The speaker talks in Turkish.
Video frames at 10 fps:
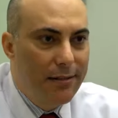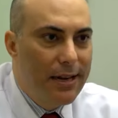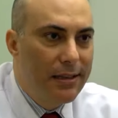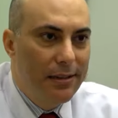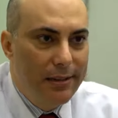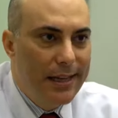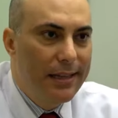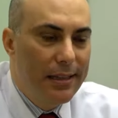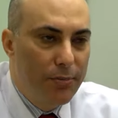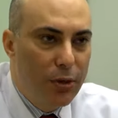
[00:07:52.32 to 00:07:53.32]
tekrar ne
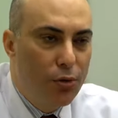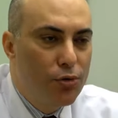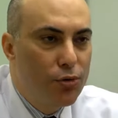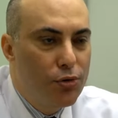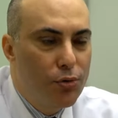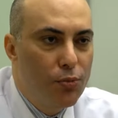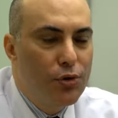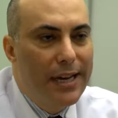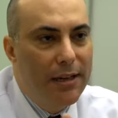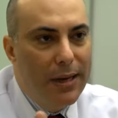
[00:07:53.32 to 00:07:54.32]
nedir bir görüşürüz.
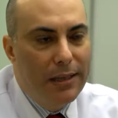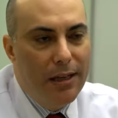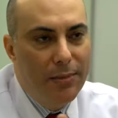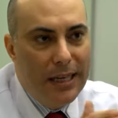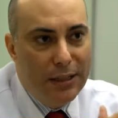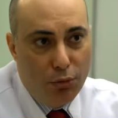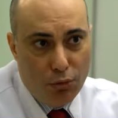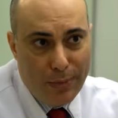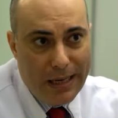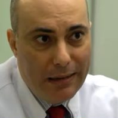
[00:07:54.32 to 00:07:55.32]
Mütakiben de ameliyat
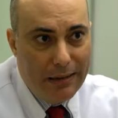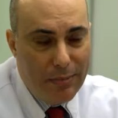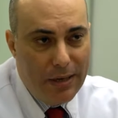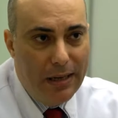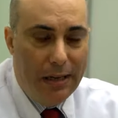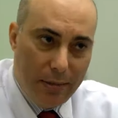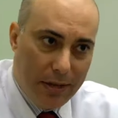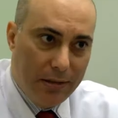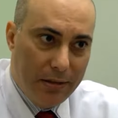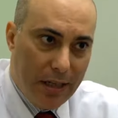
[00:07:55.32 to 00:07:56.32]
gününü planlayıp
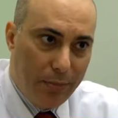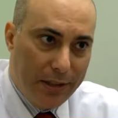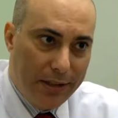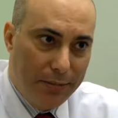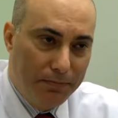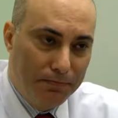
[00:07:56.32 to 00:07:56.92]
ameliyatınızı yaparız.